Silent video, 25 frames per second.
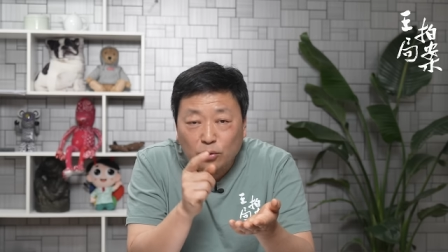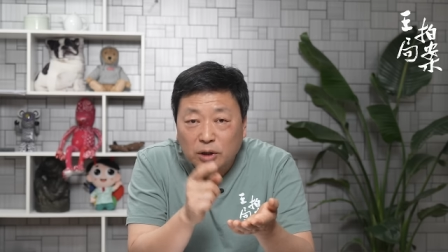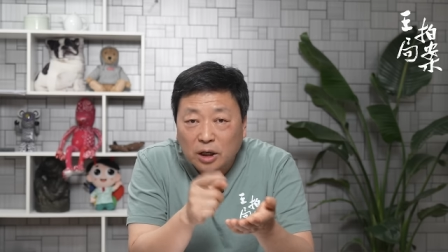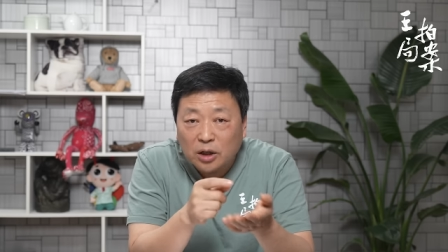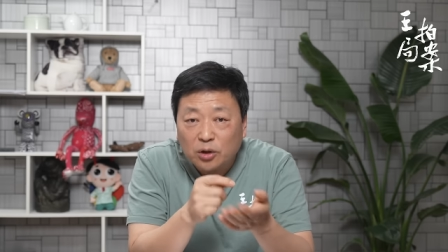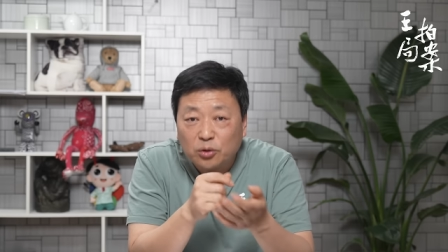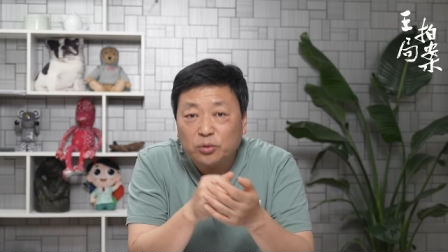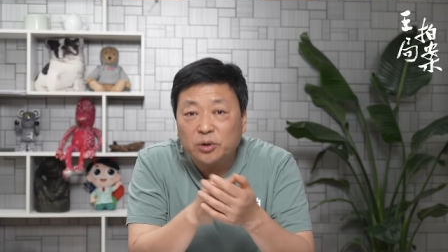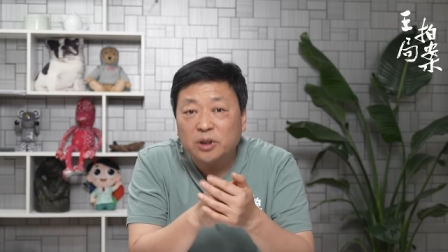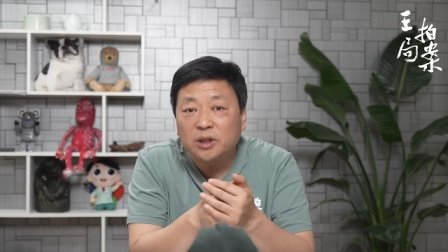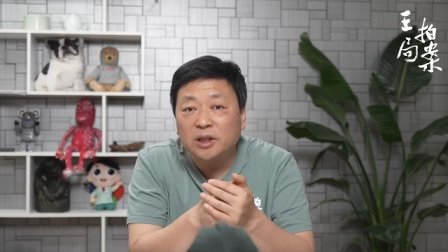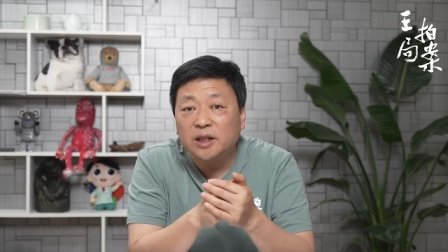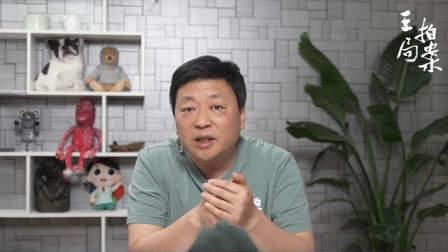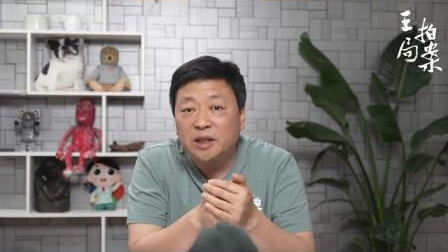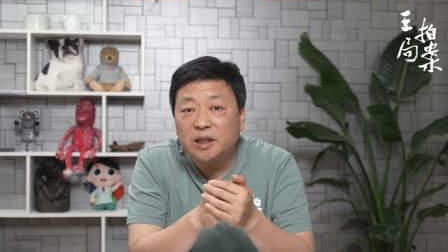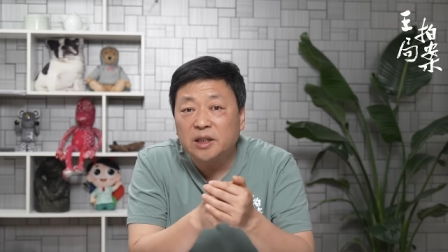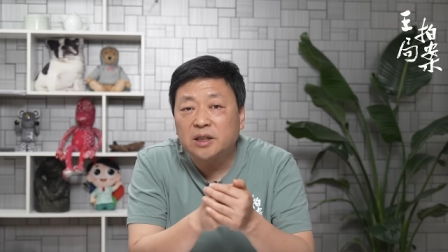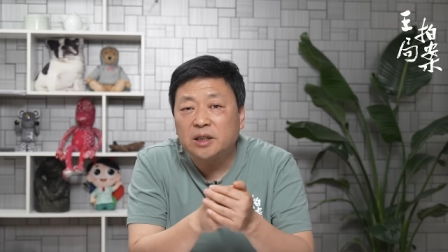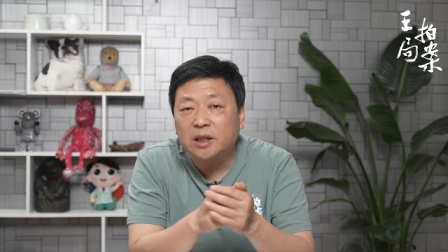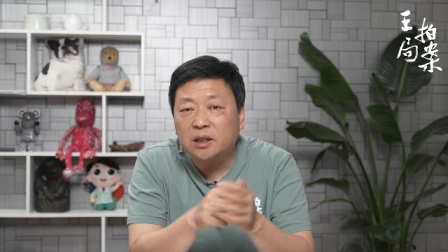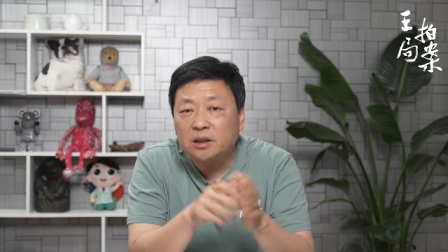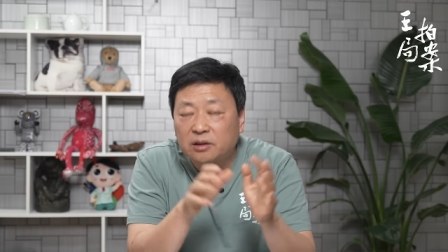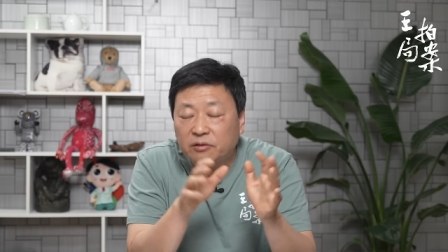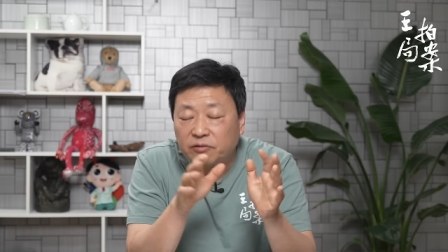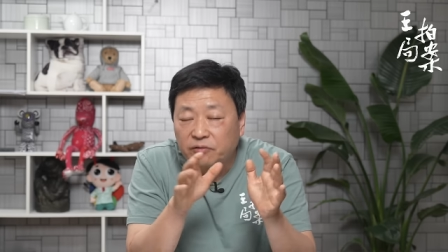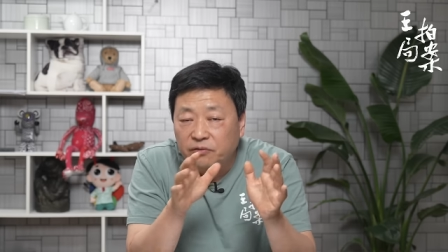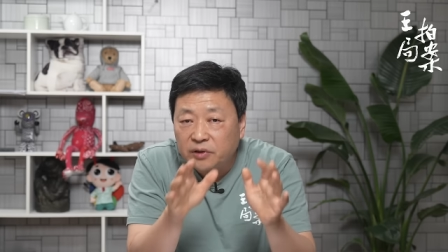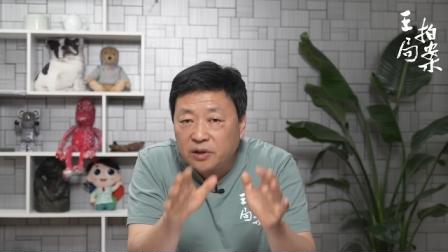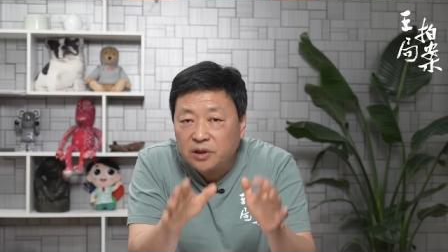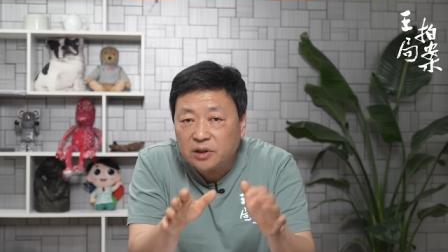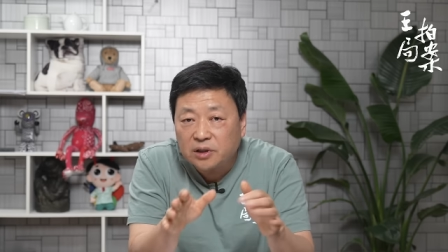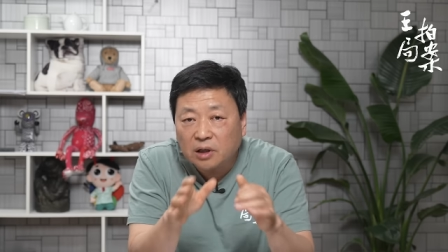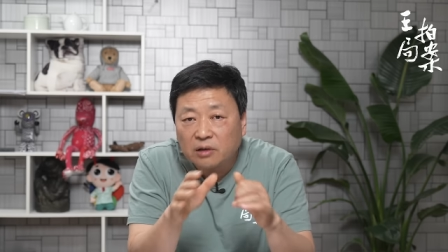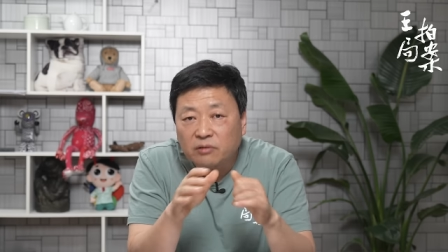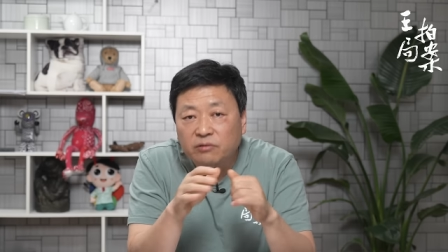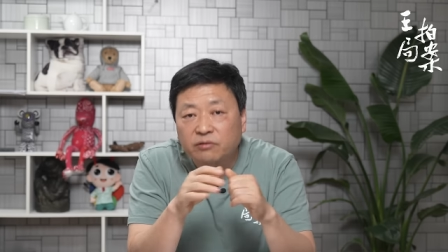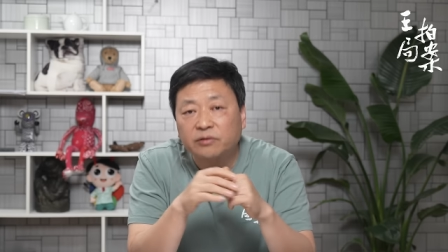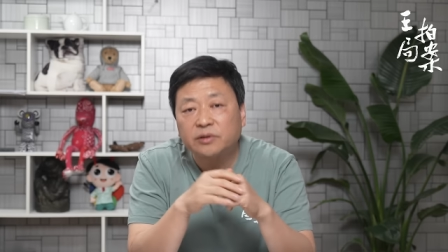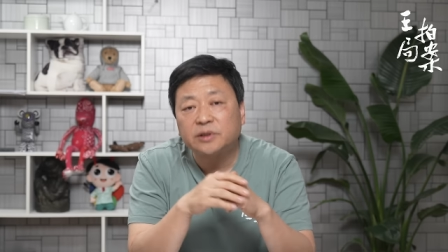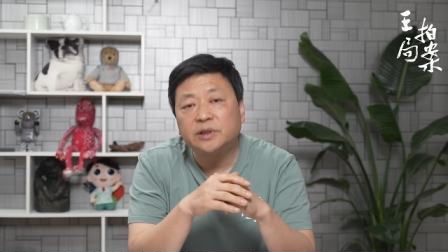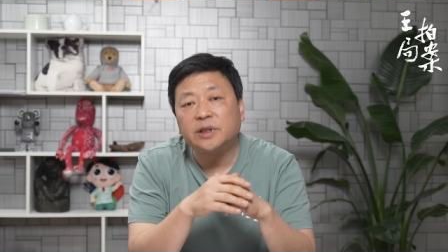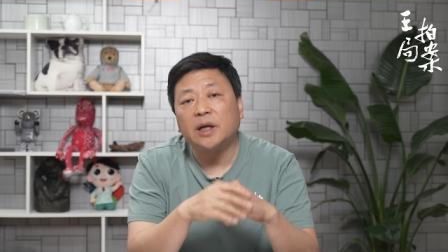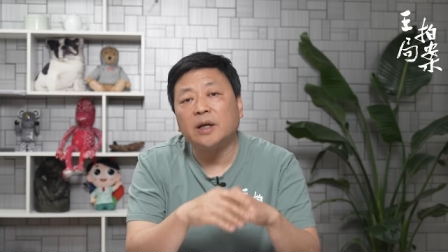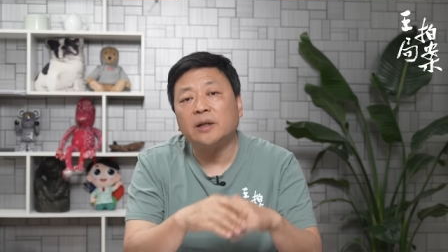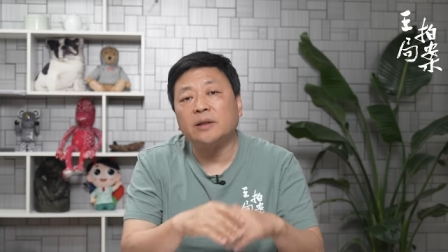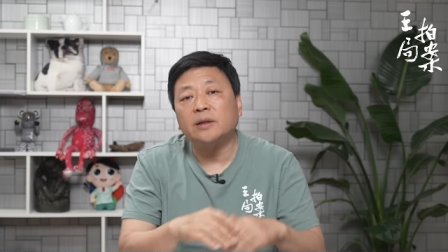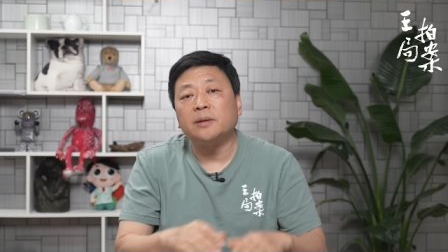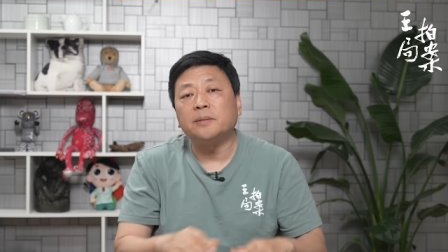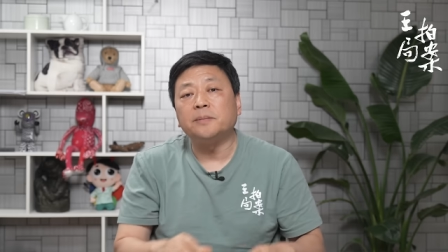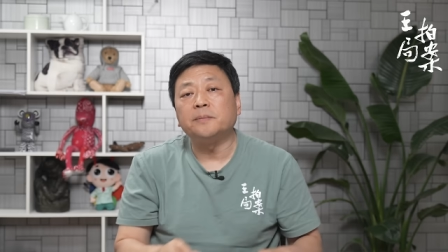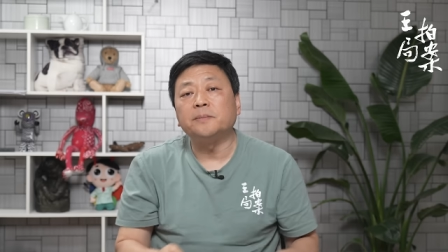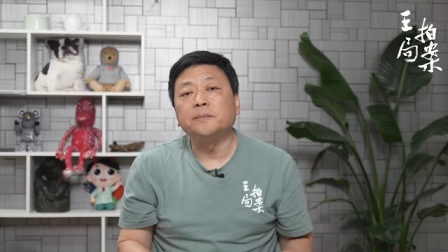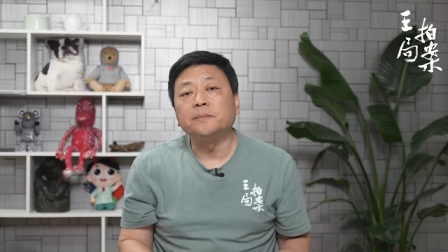产主义的理解是非常肤浅的。